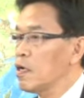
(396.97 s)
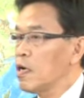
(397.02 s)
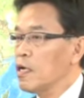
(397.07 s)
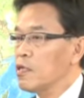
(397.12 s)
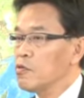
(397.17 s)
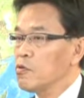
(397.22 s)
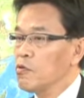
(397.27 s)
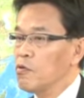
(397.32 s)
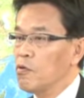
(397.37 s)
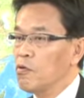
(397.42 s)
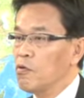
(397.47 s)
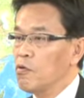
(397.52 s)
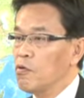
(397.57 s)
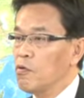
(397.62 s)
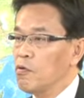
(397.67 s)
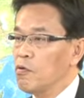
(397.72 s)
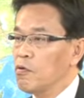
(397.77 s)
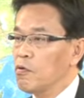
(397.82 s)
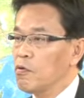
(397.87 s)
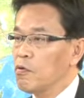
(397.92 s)
あ
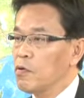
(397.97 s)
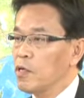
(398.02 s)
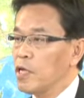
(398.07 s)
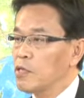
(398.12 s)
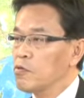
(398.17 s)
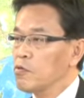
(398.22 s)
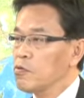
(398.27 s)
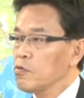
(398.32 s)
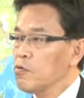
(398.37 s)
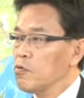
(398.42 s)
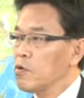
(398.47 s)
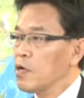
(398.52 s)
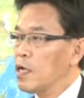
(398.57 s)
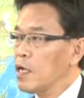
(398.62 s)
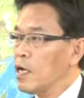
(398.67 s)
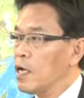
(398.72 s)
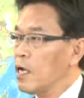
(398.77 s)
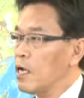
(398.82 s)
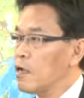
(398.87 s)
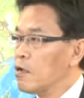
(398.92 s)
の野党の方
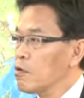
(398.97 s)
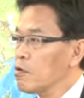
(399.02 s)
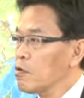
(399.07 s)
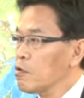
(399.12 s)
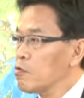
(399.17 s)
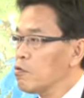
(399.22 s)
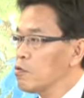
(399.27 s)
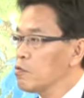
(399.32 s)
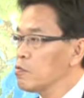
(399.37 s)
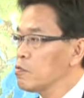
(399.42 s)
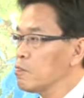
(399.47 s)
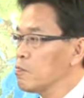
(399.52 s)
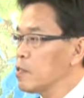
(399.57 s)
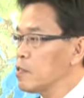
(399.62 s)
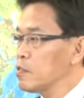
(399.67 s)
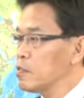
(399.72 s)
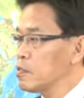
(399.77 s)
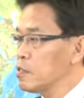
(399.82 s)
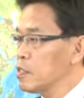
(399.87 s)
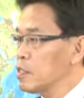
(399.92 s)
からこう
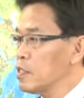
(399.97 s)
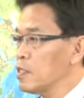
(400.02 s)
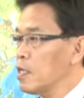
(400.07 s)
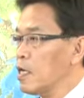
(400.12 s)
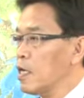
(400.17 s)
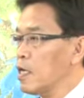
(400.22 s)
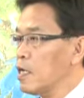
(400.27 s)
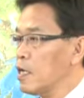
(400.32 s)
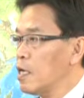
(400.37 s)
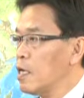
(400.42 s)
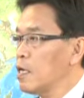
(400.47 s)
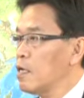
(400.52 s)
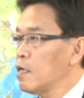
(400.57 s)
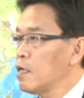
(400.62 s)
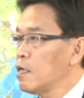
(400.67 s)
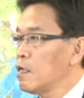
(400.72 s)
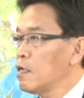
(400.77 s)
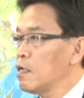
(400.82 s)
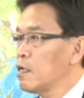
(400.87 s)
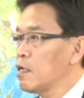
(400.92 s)
いう時期だから
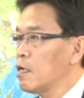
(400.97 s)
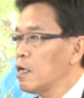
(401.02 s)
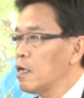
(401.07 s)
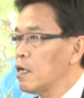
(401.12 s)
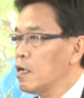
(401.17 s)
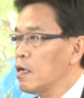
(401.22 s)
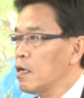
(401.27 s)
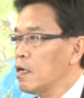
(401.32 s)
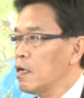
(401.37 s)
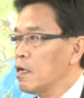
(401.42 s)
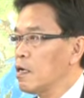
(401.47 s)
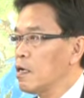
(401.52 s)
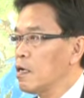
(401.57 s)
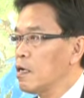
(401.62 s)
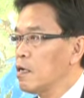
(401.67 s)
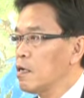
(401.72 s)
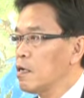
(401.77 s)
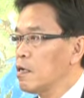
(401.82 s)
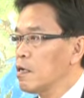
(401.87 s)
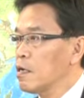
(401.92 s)

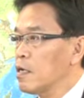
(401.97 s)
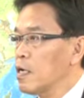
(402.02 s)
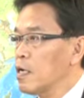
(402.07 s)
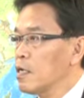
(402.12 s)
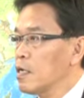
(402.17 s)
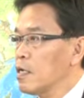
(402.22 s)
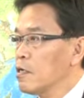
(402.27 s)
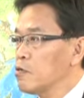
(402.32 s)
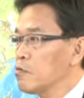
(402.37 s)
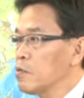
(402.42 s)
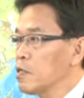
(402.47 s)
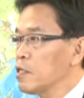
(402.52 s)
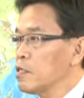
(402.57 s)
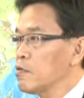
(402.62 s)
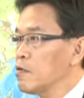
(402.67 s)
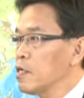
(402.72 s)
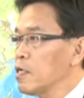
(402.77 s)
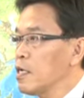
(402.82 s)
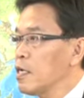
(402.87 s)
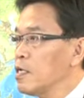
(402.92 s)
あ海外行くべき
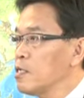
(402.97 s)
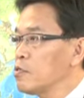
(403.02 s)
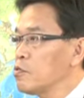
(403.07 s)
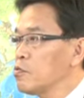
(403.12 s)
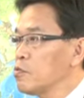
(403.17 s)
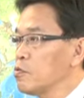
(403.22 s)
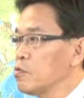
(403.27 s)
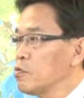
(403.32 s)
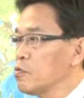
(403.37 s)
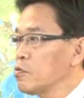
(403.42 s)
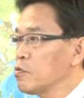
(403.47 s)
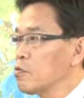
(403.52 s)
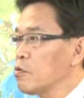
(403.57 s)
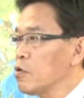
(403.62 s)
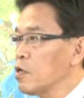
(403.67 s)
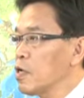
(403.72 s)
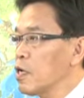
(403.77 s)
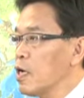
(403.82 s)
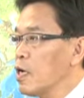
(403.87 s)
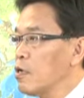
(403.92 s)
ではないという
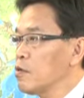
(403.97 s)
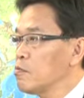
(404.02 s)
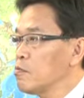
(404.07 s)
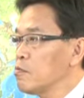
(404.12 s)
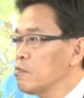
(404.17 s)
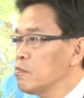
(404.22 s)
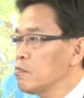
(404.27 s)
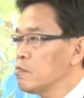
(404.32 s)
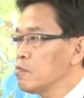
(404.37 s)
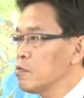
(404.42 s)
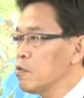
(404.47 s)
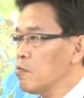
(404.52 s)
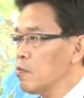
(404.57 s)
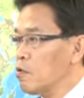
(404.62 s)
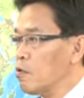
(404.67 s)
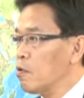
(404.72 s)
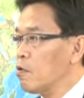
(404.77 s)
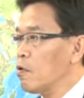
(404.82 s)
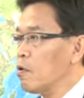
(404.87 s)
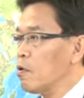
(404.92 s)
声があるの
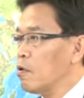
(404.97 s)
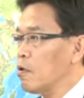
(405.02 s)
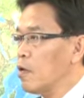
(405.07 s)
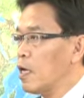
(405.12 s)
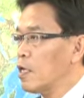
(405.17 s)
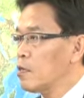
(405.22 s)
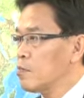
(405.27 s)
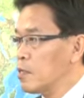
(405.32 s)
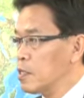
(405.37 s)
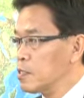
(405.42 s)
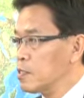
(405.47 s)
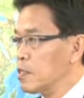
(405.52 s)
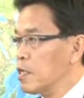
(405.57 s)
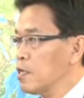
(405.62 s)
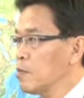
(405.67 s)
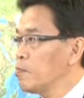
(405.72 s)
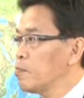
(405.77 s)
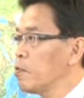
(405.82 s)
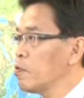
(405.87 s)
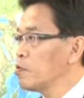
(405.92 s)
もあります
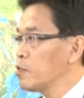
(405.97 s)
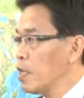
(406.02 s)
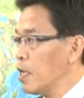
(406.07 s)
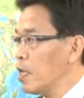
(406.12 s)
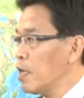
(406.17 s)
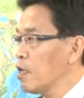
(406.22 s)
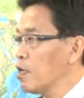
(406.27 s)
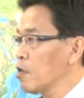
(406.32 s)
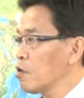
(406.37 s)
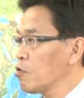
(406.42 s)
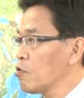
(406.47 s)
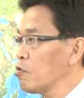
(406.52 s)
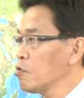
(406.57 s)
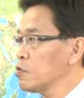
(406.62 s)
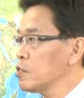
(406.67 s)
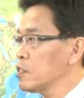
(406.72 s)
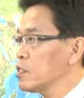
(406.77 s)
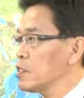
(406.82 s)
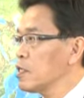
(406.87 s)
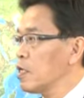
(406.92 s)
が一方でこう
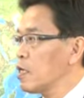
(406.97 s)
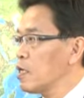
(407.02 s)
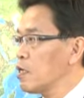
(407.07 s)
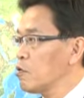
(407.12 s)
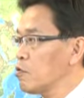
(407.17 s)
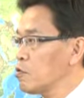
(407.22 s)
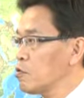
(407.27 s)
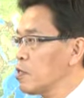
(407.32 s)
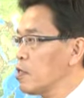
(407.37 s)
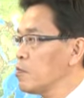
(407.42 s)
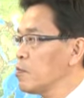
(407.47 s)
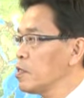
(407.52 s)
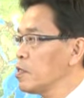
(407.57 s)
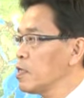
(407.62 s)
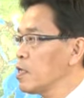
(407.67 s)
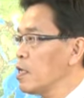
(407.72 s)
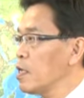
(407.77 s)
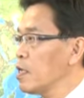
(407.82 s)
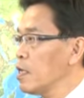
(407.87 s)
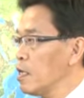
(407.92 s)
いう時期だからこそ
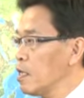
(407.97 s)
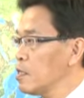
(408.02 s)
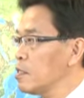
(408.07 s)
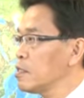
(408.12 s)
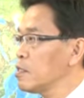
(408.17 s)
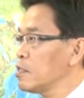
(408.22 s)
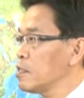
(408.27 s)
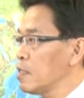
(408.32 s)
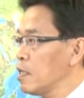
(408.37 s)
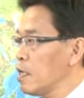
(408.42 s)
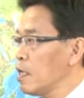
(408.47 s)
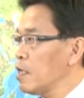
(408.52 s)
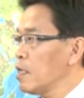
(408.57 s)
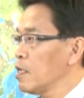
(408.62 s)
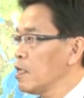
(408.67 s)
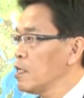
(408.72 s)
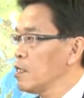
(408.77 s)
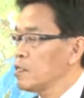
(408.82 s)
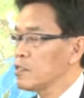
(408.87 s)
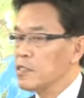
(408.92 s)
アメリカへ行って、
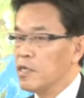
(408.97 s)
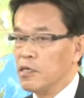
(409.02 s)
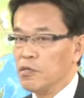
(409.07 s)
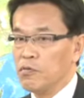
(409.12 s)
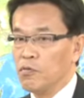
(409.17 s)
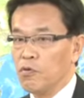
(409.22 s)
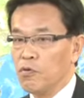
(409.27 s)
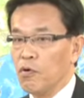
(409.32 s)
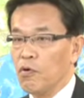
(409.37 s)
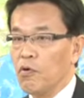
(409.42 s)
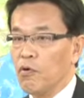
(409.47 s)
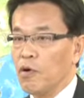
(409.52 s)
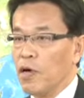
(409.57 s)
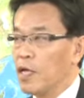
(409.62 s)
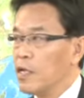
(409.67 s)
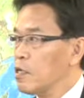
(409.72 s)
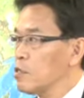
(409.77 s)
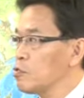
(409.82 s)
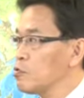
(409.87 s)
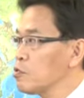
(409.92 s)
ちゃんと
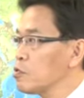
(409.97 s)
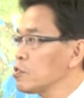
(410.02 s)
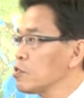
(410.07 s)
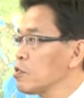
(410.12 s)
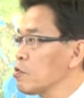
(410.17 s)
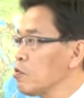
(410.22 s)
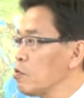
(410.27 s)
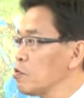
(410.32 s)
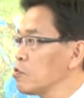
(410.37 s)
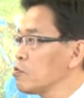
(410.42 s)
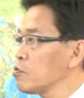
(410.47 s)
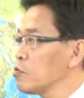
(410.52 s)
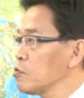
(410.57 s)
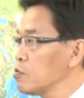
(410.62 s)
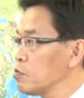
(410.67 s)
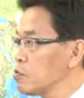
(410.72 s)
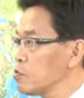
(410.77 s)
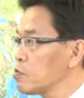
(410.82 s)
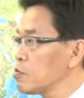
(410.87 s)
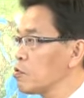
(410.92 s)
話をしてこいと
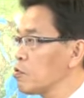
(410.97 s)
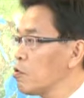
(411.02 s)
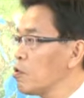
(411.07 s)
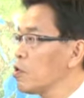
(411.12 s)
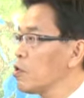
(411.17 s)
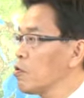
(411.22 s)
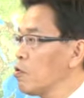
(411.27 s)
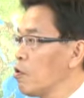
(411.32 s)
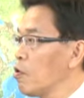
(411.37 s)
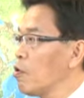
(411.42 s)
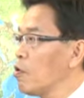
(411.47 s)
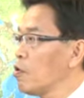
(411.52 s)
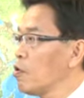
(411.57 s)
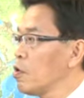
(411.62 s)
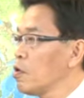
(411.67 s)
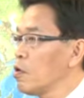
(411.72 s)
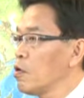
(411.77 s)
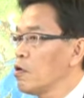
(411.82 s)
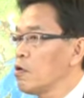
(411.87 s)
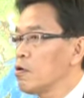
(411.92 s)
いう声を
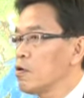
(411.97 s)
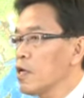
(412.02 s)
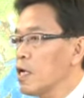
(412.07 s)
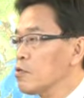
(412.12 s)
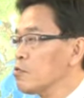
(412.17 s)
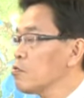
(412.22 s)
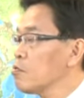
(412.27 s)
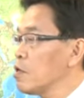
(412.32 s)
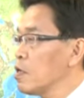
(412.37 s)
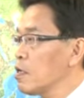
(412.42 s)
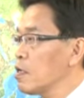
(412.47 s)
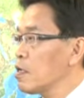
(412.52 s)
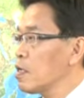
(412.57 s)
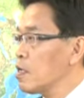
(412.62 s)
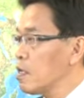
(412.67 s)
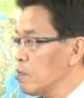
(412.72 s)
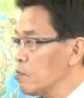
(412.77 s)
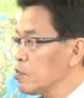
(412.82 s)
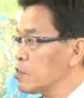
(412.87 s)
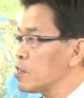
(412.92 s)
野党側
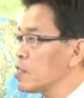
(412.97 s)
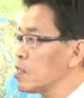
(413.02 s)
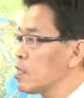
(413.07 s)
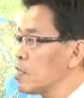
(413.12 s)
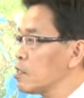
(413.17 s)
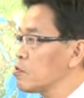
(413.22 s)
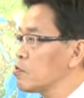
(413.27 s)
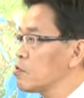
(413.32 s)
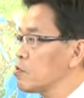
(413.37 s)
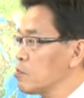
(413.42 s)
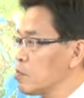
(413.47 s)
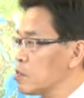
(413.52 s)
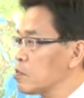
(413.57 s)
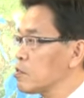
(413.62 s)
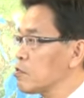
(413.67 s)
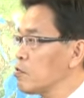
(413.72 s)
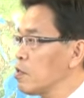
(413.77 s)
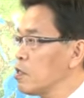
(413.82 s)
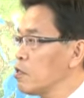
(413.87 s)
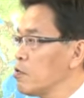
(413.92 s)
からもいただいておりま
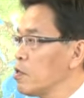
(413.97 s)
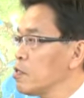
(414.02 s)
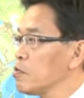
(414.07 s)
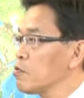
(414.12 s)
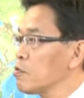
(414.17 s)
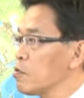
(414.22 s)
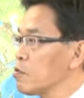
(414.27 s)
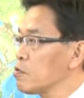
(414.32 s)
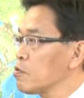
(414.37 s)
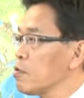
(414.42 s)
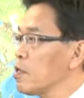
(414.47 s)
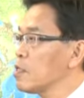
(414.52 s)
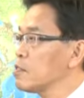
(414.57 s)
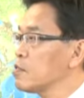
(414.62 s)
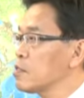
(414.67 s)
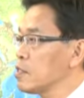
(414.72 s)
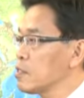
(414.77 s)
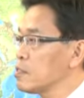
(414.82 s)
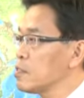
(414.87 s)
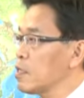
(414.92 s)
す、これは与野党問わ
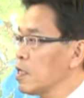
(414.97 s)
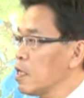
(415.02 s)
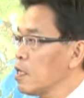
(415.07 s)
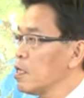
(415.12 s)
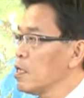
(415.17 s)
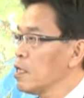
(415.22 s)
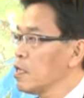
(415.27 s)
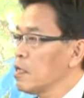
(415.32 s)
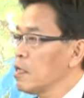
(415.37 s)
ずですね、